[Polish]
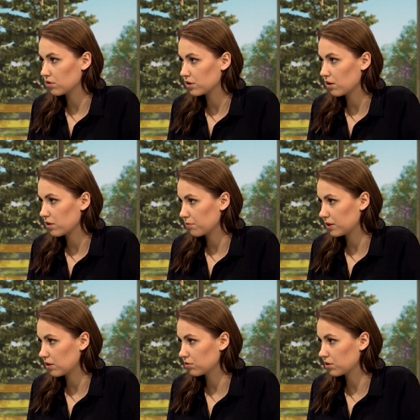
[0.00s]
do działań
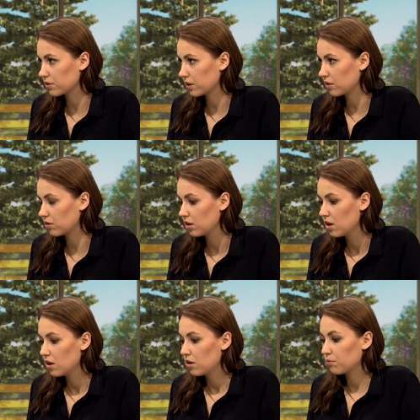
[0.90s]
pana Rutkowskiego.
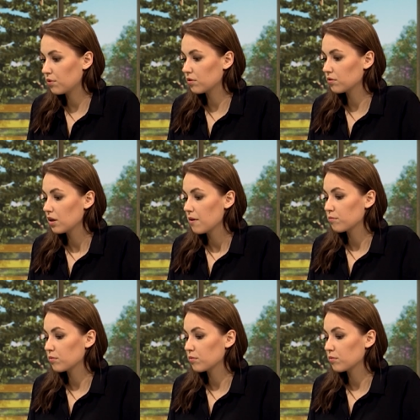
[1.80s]
Mhm. Dlaczego?